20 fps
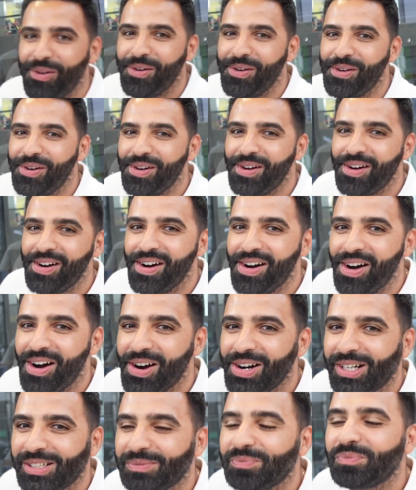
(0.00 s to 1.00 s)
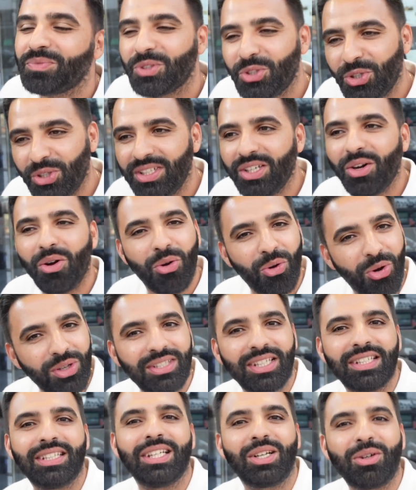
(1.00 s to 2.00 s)
qu'est-ce que tu as dit là en français
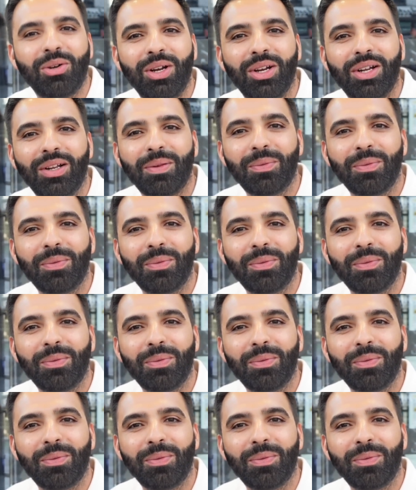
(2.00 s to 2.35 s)
pourquoi